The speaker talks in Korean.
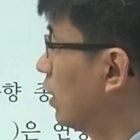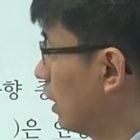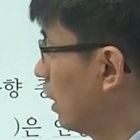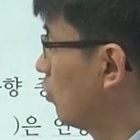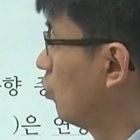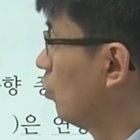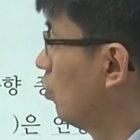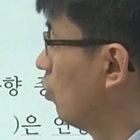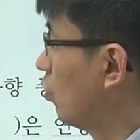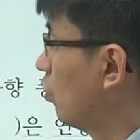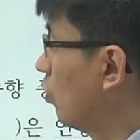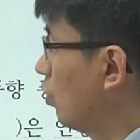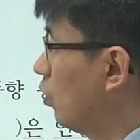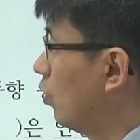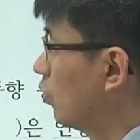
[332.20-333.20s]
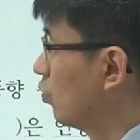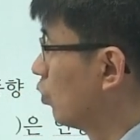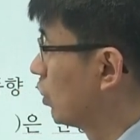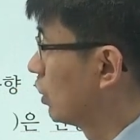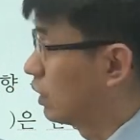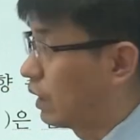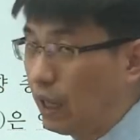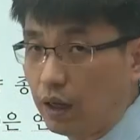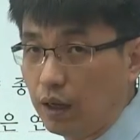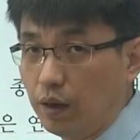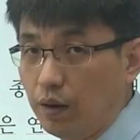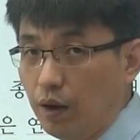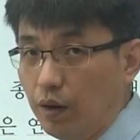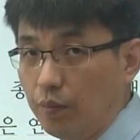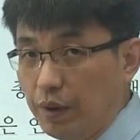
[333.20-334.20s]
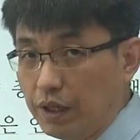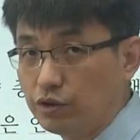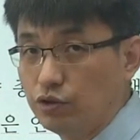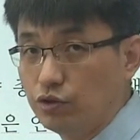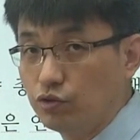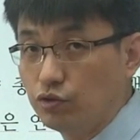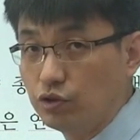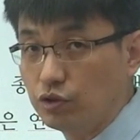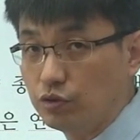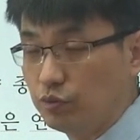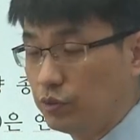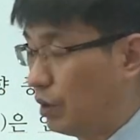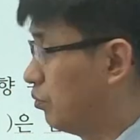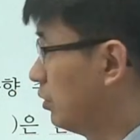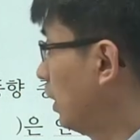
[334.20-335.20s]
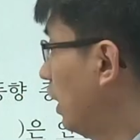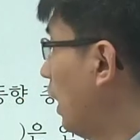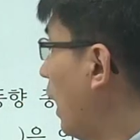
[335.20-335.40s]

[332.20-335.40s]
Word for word: 라고 이렇게 딱 맞출 수 있으면 됩니다.